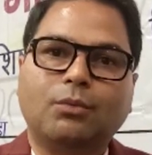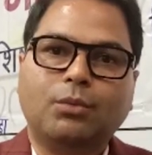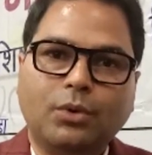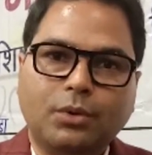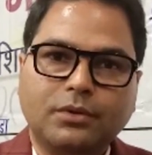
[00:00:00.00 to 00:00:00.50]

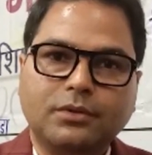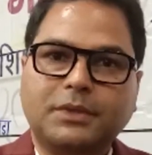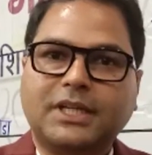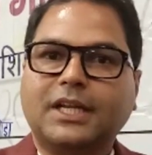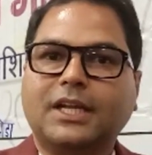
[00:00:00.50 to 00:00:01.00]
वो
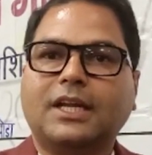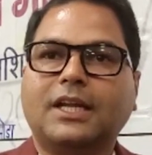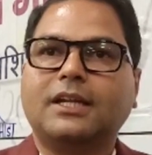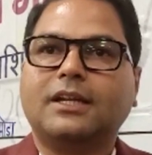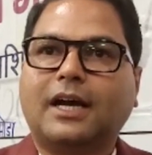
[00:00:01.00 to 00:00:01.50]
बनाने के
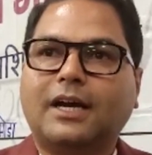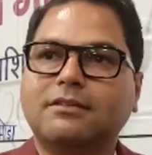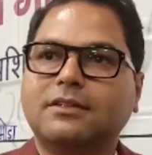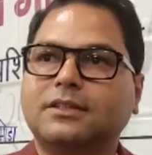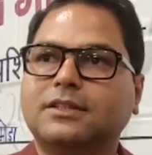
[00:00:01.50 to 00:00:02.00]
लिए
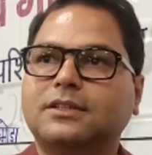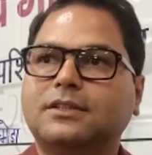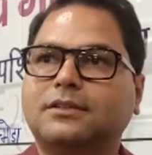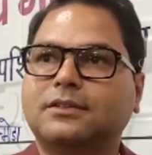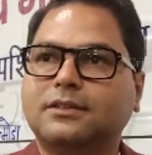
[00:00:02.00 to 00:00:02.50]
आज
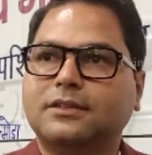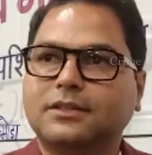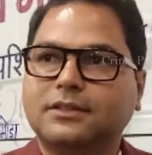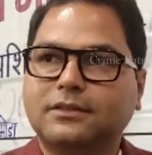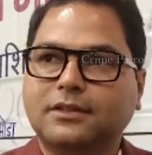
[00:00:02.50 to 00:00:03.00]

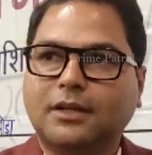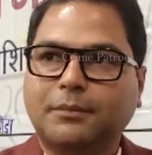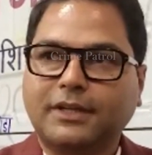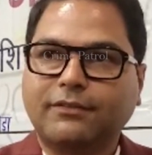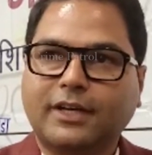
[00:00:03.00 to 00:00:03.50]

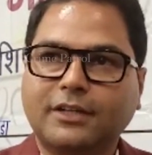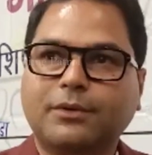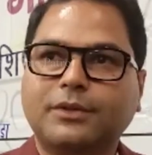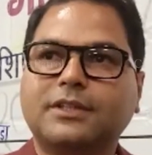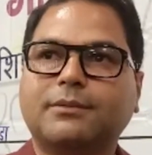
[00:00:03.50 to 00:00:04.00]
हमारे विकास
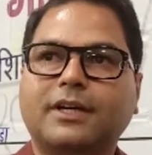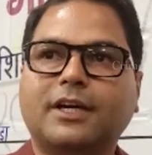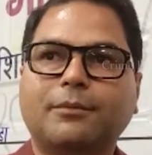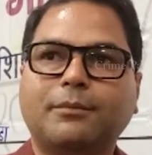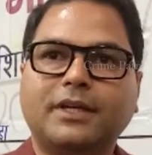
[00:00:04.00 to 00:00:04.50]
भवन के
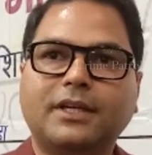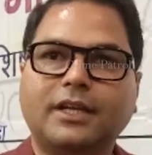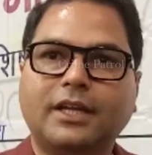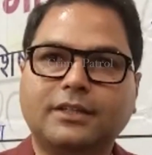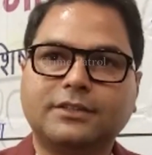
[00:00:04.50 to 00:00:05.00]
सभागार
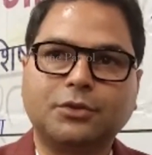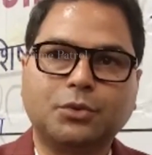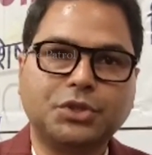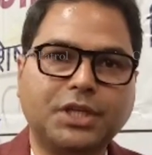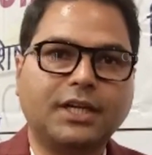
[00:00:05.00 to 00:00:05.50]
में एक
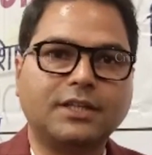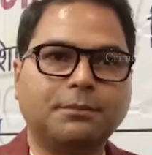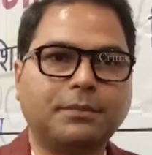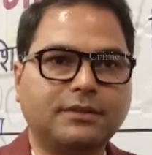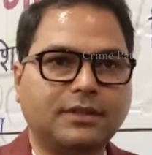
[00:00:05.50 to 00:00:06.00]
संगोष्ठी का
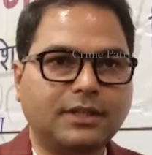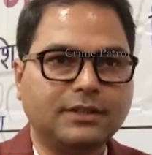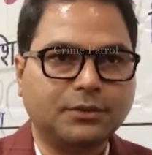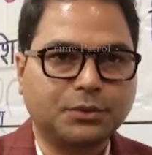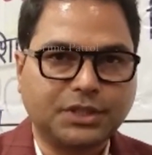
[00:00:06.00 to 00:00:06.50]
जनपद
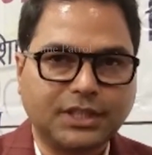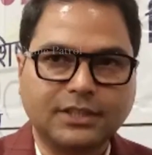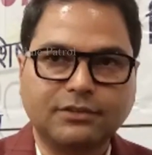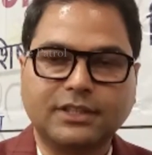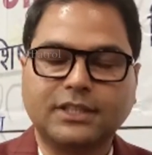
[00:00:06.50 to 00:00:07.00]
स्तरीय संगोष्ठी
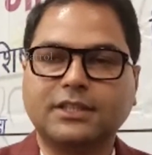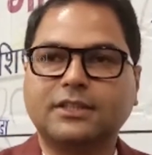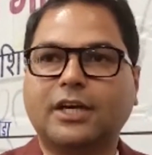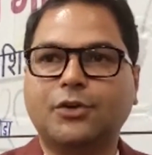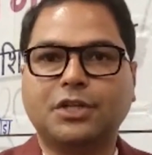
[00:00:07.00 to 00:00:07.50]
का जो है
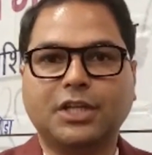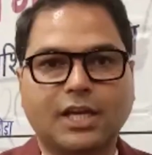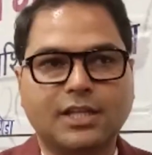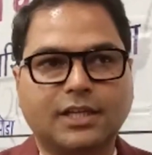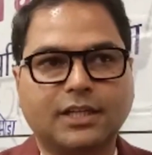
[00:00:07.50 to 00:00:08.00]
आयोजन
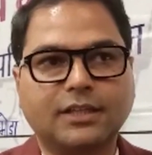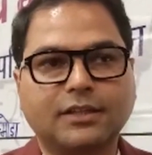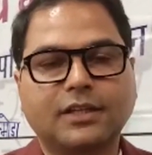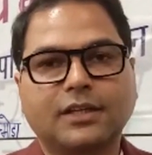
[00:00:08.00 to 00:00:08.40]
किया जा रहा है